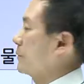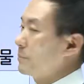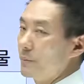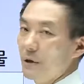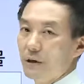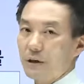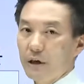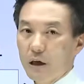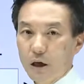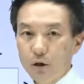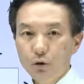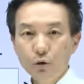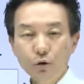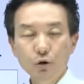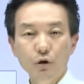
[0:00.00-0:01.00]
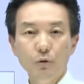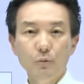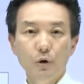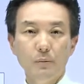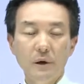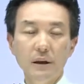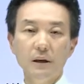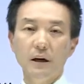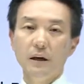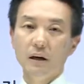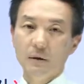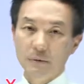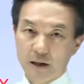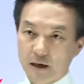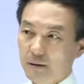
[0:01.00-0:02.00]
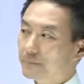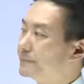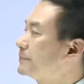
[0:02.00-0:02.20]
빚쟁이 소유 건물만 가능합니다.